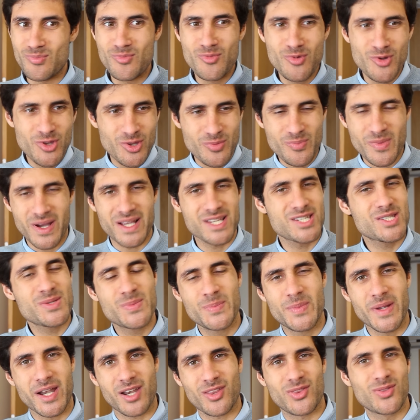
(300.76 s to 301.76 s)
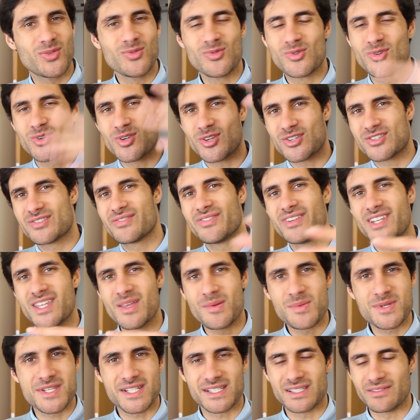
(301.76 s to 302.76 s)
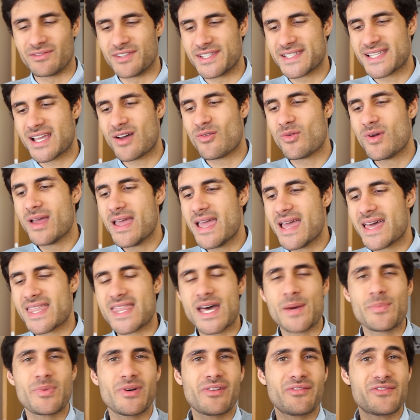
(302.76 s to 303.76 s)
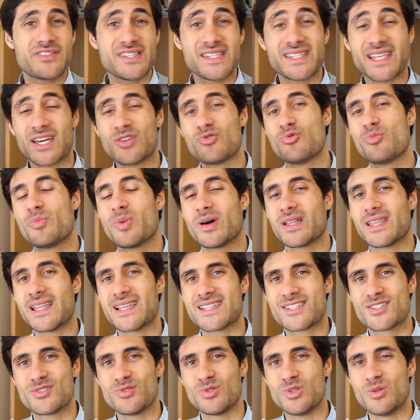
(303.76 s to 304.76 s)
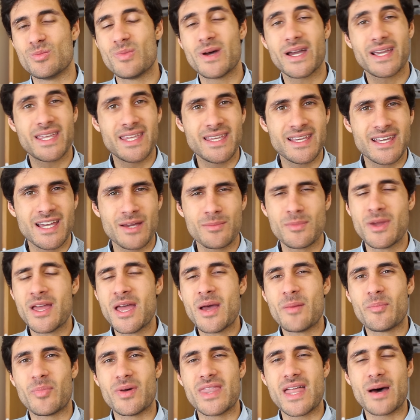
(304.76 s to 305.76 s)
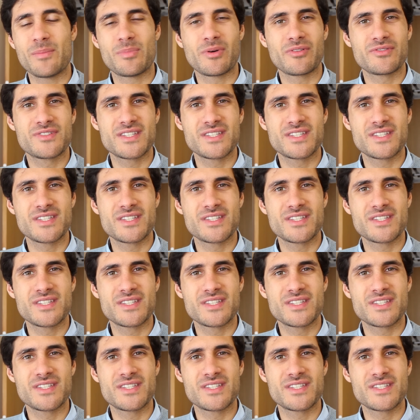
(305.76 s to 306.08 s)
muito mais de perto do que nós veríamos na televisão, dá para visitar o Palácio de Buckingham, dá para